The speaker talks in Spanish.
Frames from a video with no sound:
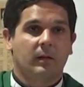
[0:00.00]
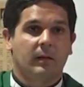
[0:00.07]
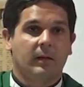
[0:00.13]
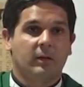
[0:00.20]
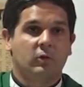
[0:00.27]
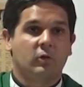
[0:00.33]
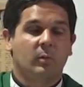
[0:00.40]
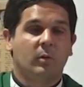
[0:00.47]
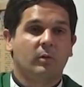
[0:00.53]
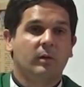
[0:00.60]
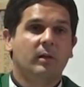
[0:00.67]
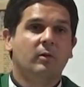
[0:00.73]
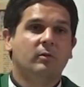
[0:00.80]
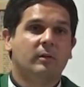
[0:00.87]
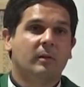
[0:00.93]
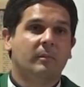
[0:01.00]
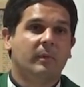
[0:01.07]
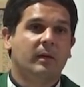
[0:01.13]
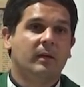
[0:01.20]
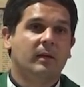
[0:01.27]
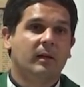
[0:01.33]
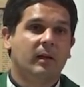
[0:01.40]
Y esto va unido
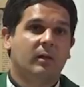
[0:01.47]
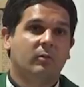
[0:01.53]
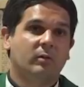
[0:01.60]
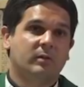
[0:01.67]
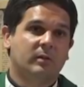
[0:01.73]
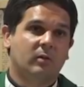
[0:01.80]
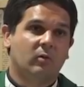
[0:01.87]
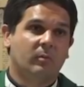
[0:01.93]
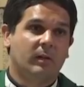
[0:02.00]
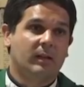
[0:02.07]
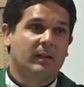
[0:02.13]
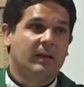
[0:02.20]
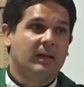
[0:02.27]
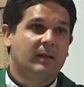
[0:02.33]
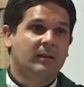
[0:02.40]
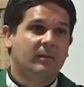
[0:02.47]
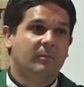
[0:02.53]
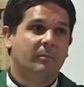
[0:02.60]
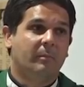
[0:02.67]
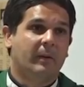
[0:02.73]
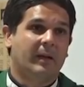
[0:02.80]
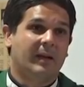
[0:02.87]
también a nuestra humildad
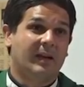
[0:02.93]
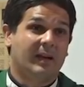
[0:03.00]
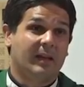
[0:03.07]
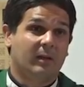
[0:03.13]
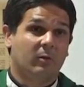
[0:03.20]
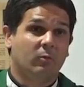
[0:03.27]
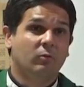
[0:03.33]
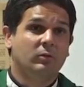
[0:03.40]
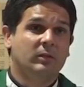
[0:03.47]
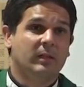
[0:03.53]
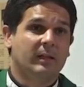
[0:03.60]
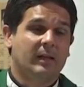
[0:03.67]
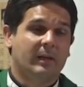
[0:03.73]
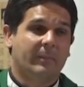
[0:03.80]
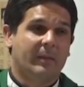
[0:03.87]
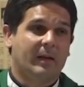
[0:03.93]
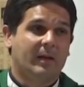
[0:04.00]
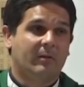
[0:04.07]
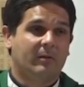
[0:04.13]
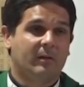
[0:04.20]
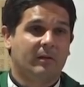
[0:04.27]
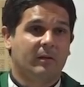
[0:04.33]
para la escucha de la
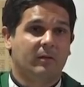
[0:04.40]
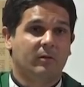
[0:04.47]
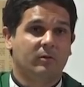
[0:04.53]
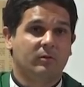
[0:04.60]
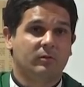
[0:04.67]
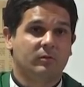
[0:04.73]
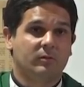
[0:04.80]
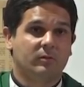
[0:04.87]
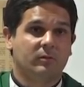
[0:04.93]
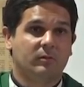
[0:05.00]
palabra de Dios.